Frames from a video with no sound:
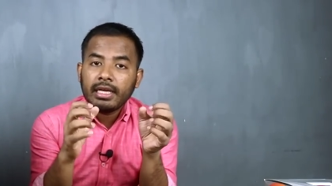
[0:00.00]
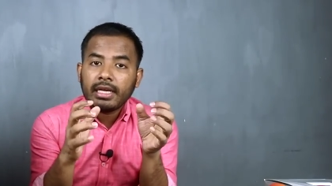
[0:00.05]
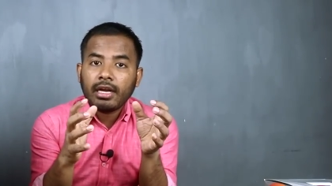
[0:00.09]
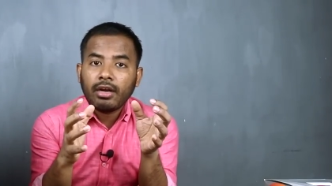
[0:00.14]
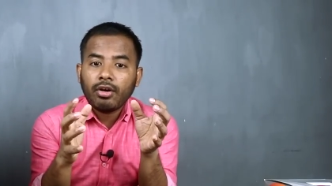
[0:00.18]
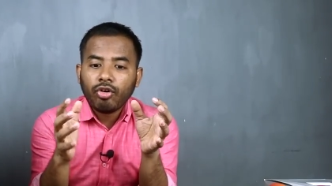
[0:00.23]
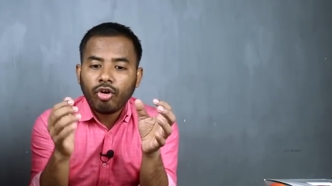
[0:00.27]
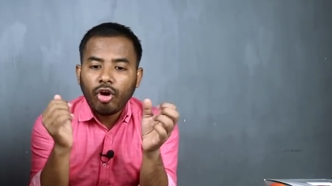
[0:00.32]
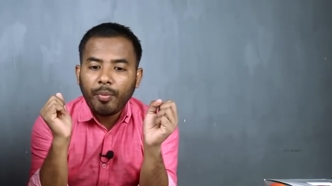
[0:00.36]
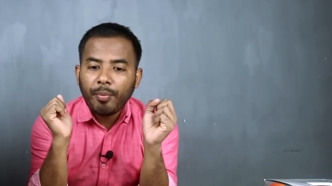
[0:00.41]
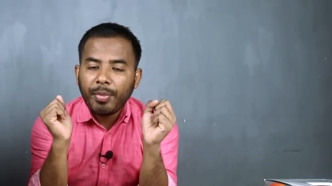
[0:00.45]

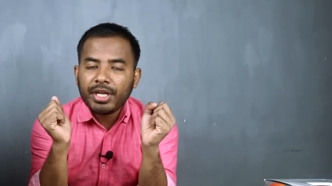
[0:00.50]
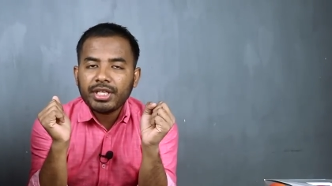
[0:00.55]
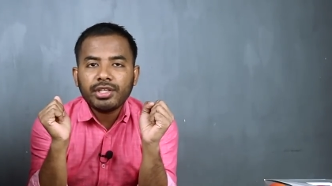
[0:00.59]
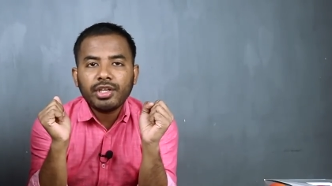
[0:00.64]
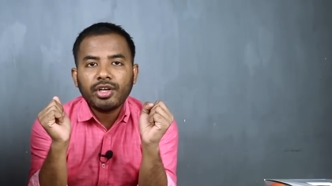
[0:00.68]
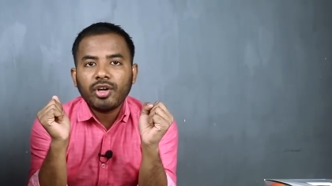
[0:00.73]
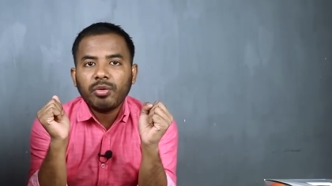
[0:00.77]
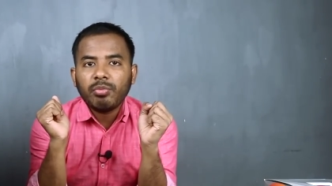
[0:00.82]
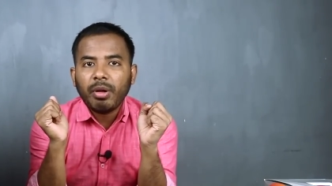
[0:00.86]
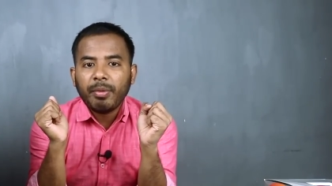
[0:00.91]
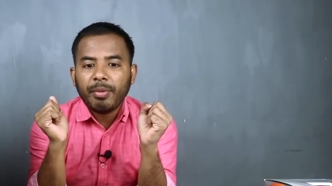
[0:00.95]
কারণ কোম্পানি
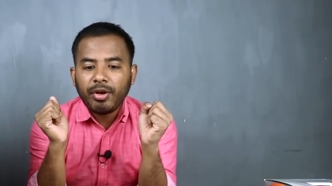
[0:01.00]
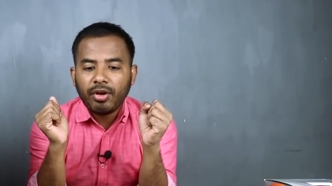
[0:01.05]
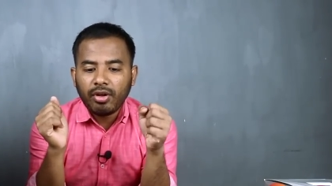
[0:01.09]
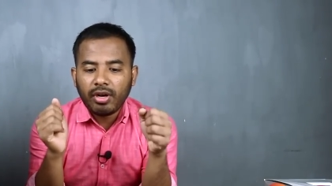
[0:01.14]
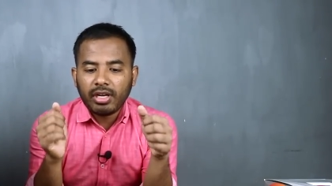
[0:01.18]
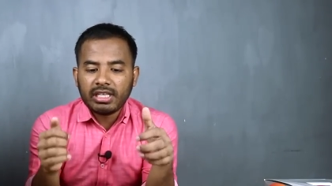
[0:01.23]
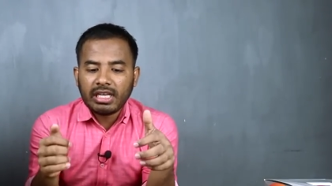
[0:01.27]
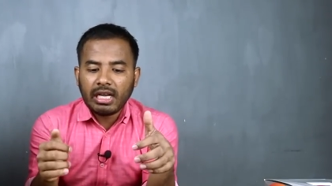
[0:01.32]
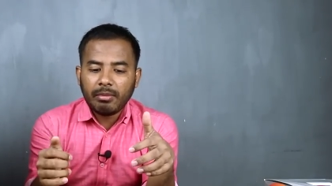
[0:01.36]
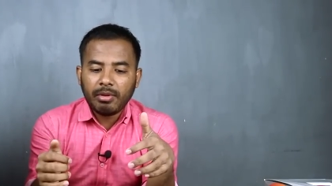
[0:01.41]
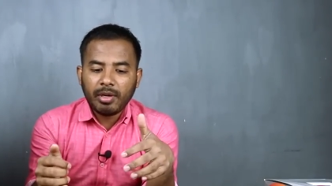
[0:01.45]
যেরকমভাবে
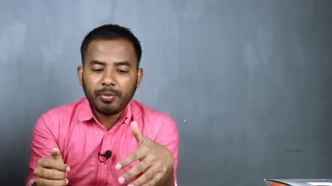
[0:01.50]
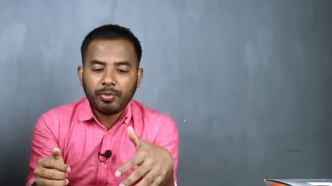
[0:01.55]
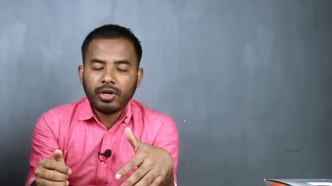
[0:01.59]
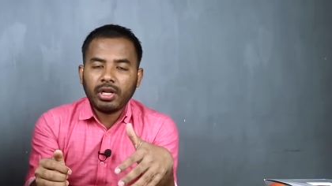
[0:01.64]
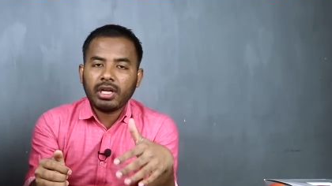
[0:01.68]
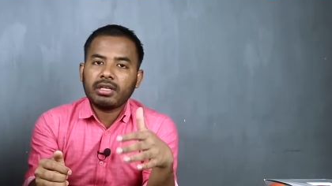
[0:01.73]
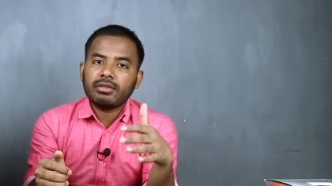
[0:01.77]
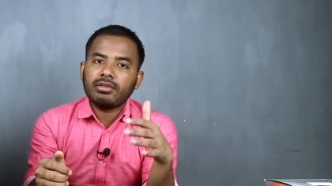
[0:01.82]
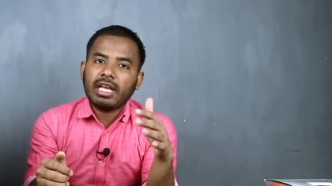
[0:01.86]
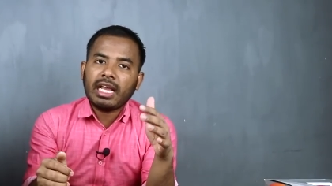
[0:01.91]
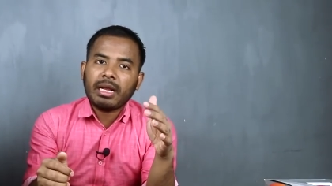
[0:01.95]
করে যে আমার
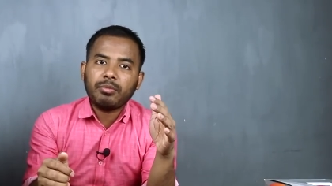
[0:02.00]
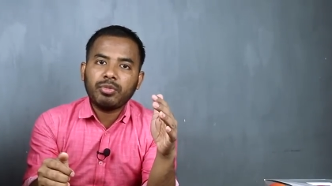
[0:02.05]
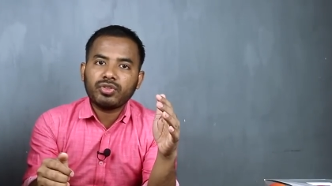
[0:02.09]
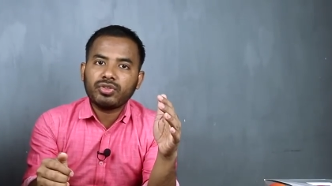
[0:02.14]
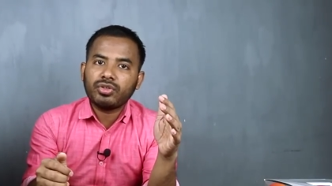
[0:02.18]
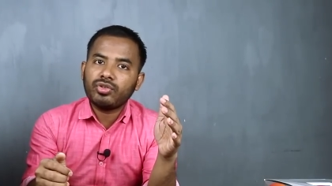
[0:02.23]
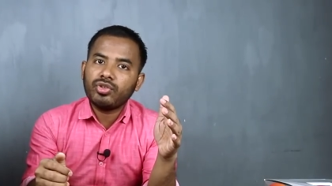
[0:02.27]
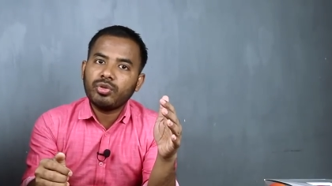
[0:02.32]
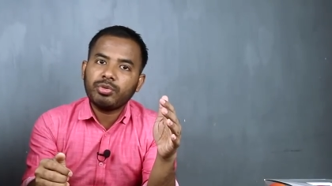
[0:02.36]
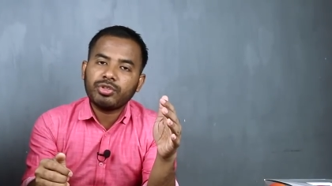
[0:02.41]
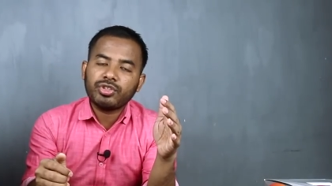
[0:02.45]
পরে এক
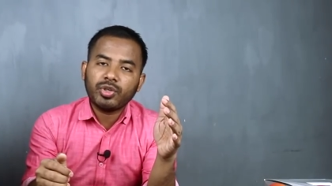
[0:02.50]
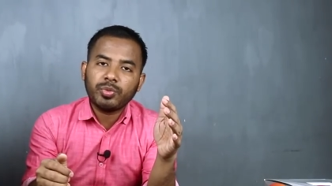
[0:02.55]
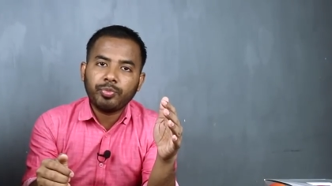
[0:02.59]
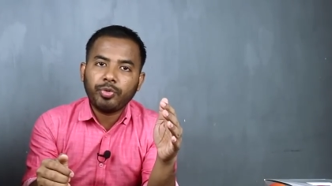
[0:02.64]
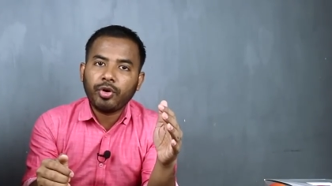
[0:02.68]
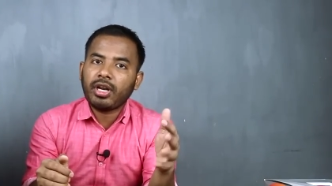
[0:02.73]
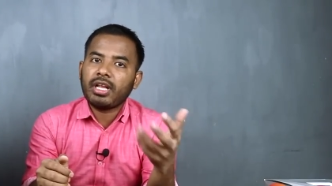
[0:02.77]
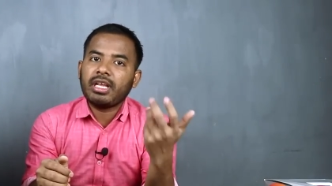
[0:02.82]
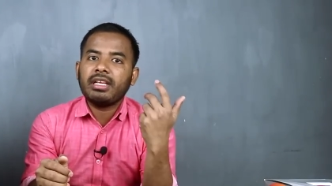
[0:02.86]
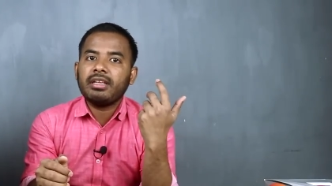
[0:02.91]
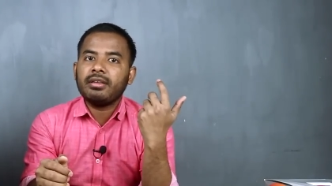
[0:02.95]
বছর দুই বছর
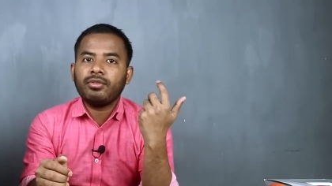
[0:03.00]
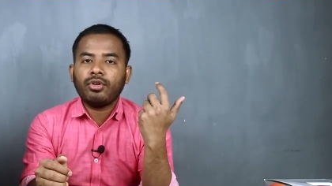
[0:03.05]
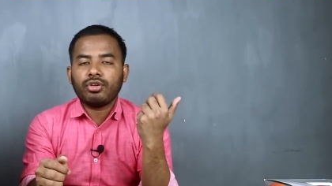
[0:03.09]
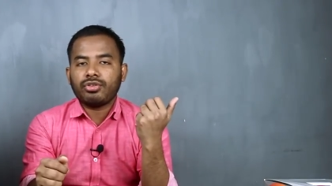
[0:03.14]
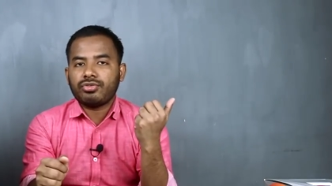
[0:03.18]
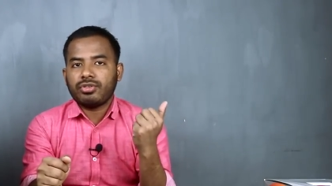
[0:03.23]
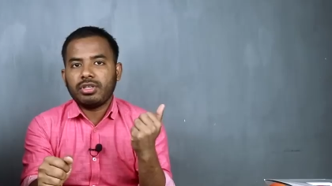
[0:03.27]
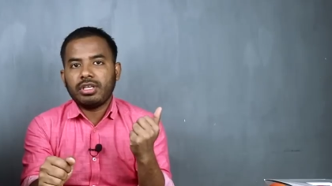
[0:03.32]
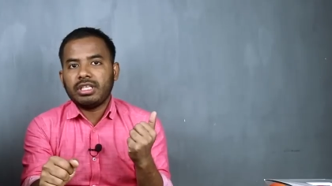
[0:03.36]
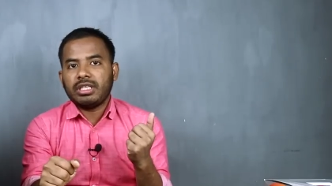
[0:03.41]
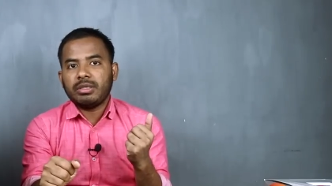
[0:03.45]
পরেই
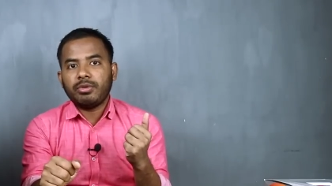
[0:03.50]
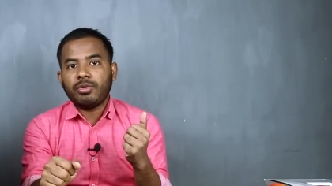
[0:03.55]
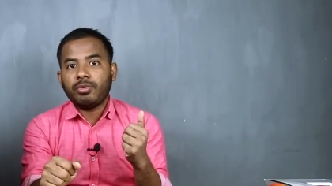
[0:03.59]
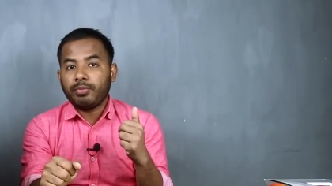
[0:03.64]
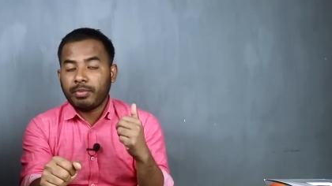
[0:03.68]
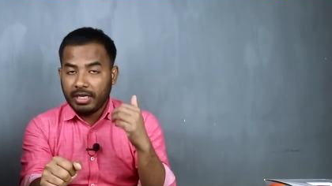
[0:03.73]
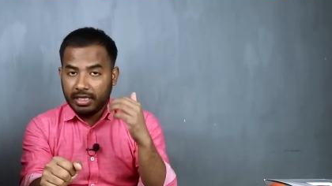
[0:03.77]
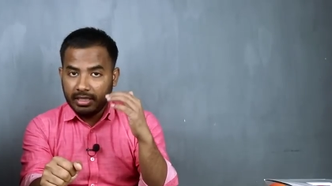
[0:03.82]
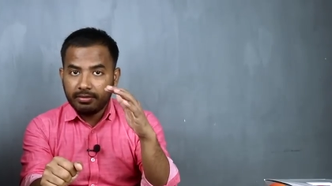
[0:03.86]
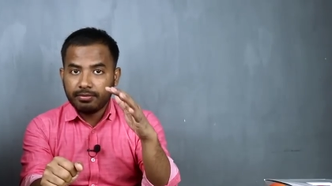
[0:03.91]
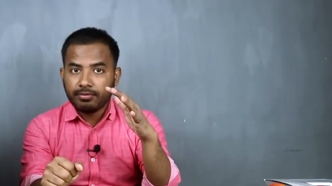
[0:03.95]
নষ্ট হয়ে যাবো
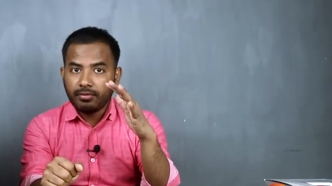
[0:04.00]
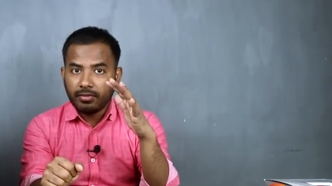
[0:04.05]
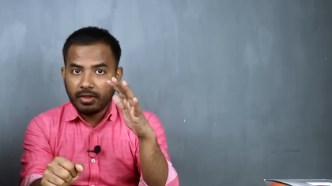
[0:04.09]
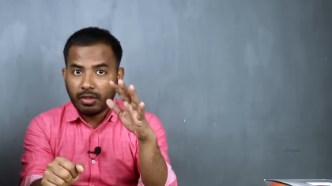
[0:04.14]
মানে